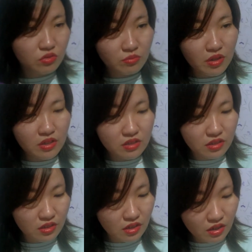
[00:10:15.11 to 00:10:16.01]
sama di
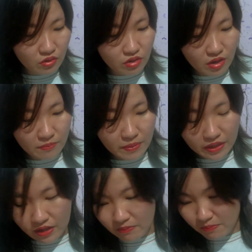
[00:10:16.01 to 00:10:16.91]
sini kalau yang
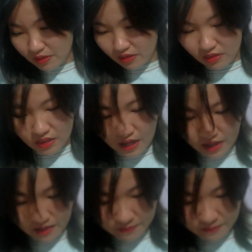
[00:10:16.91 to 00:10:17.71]
pakai pita